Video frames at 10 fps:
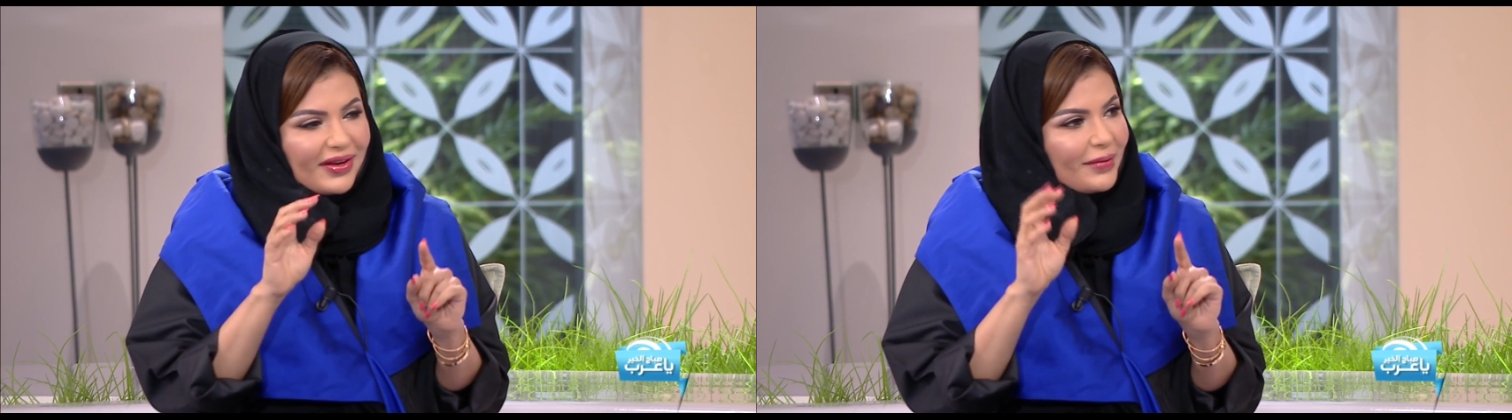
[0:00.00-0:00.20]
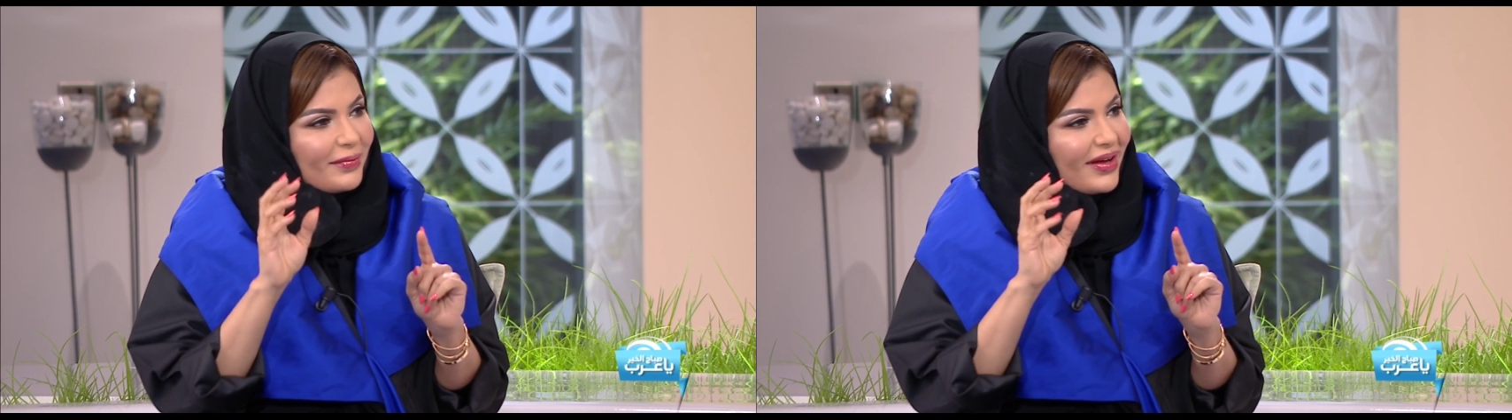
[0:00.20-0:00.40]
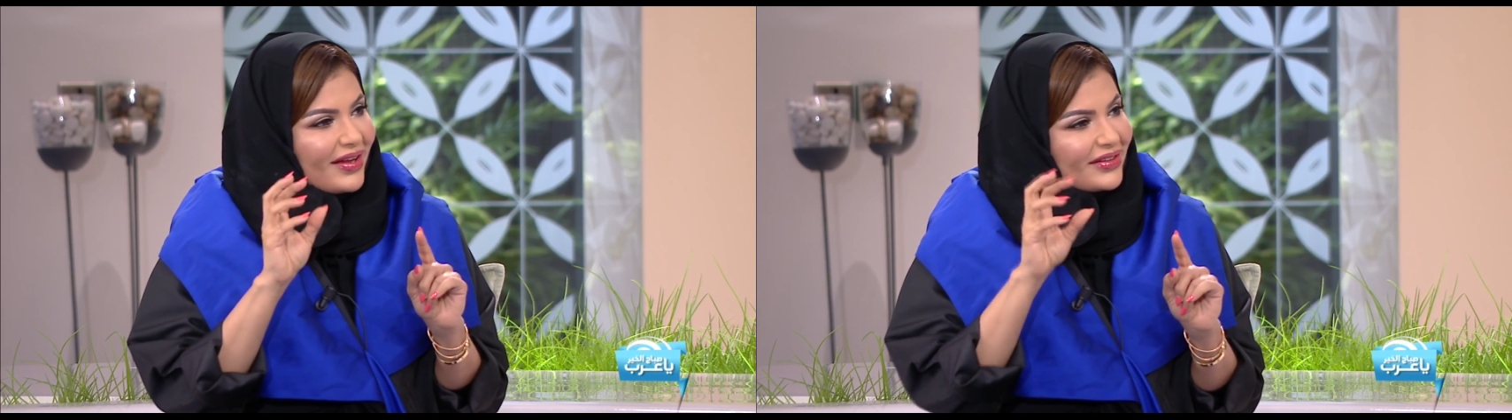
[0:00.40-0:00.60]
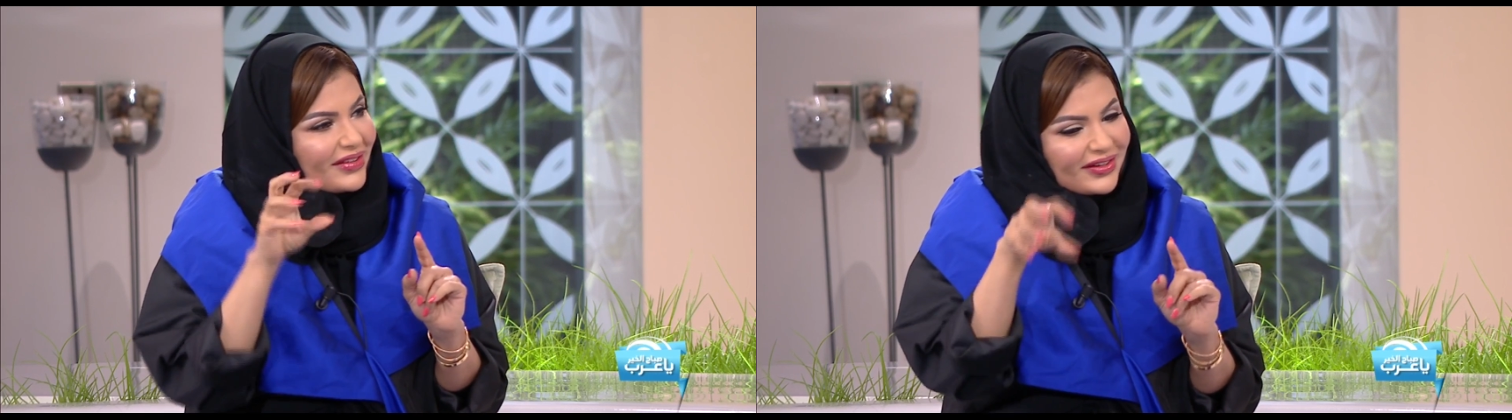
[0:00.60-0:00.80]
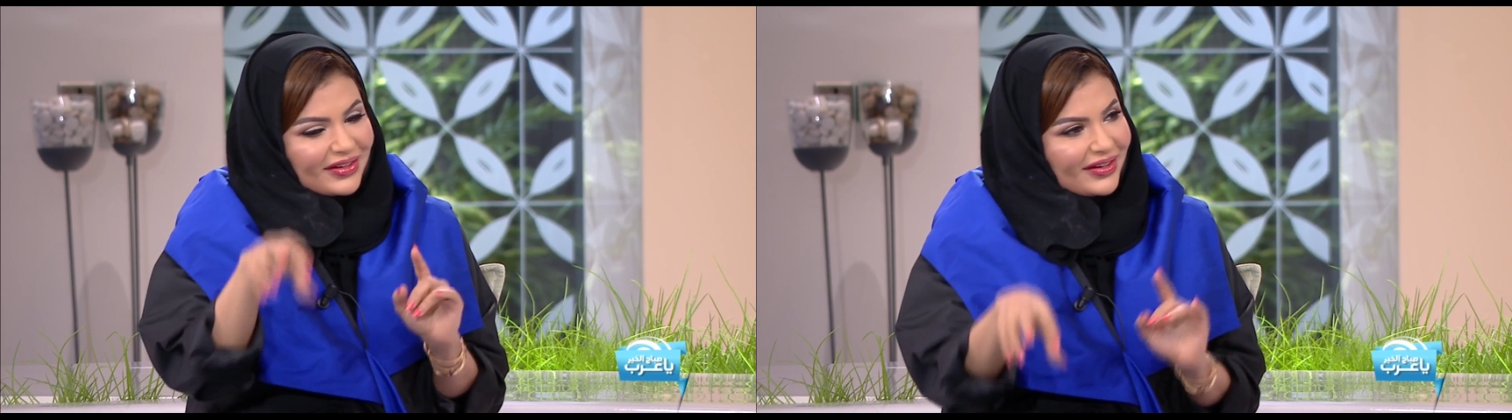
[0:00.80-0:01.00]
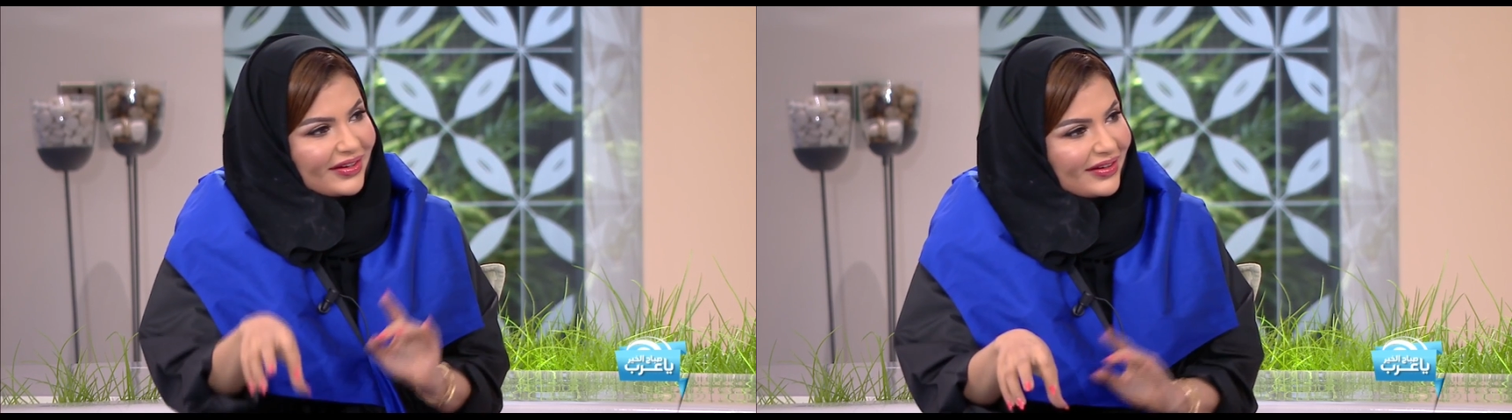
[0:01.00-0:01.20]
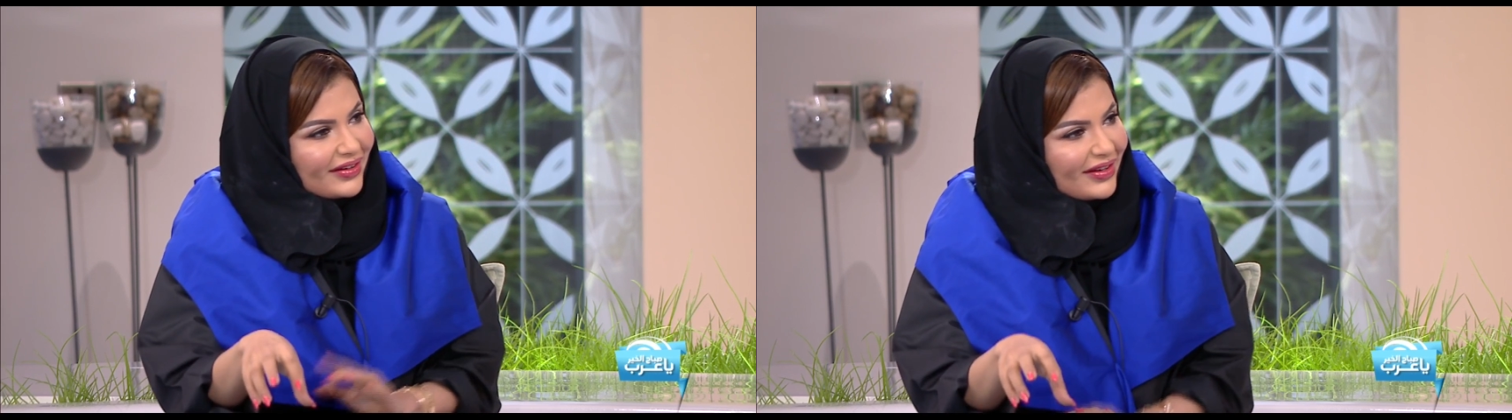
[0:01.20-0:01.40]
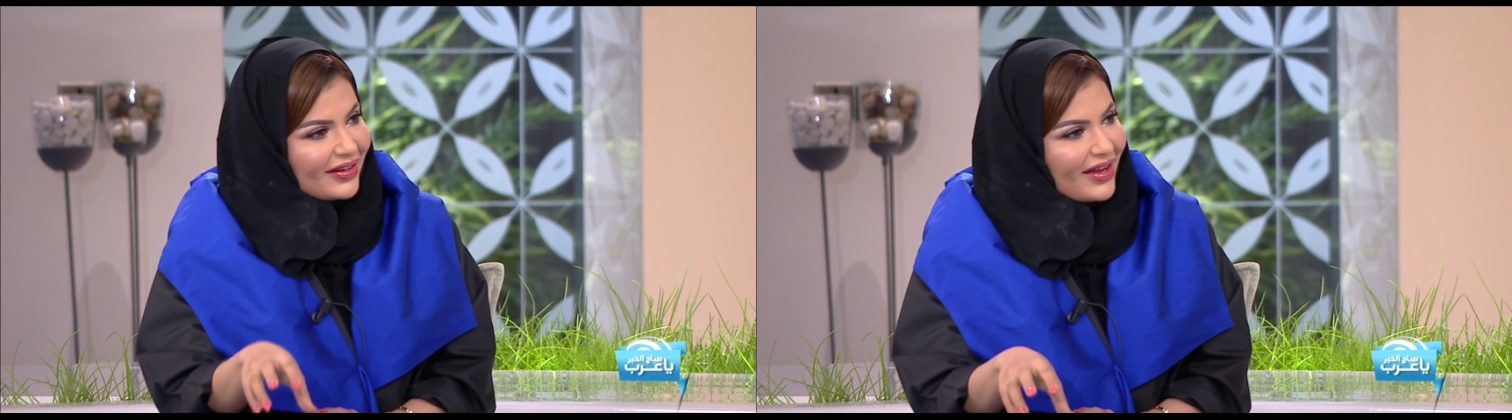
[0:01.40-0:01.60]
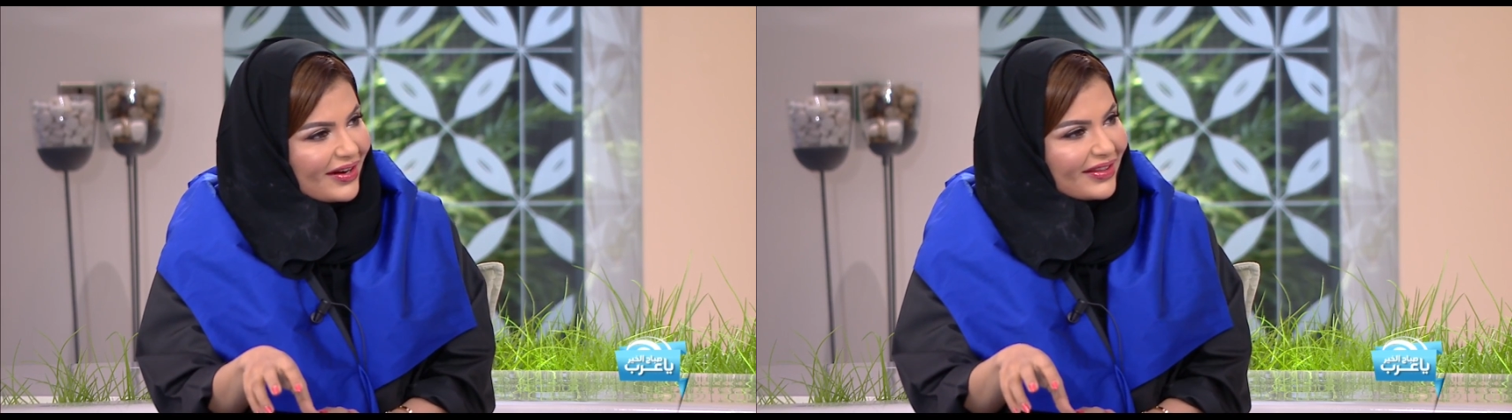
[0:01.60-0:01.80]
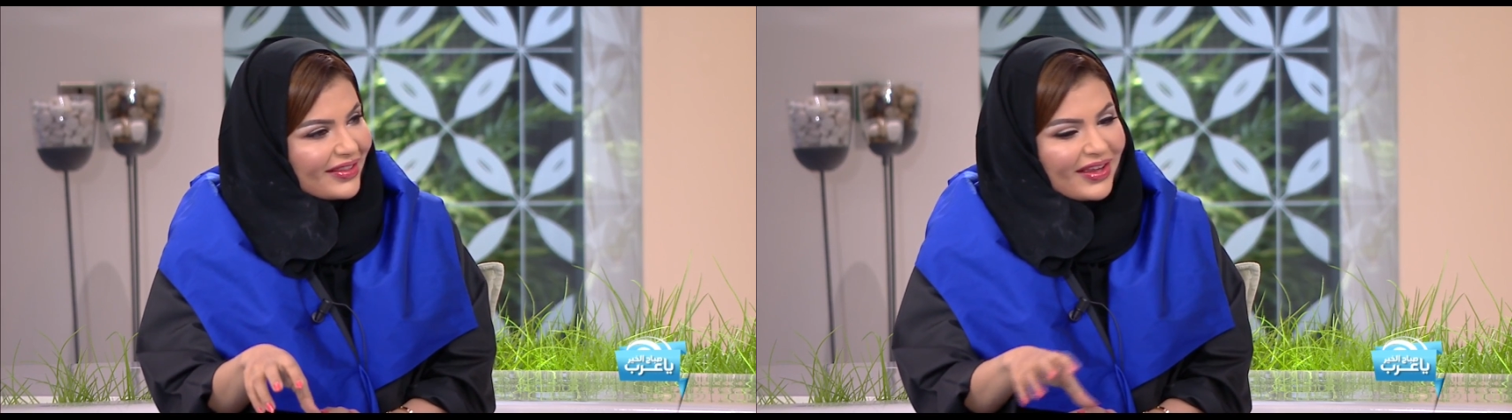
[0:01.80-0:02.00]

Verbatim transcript: لما أنظر للأرض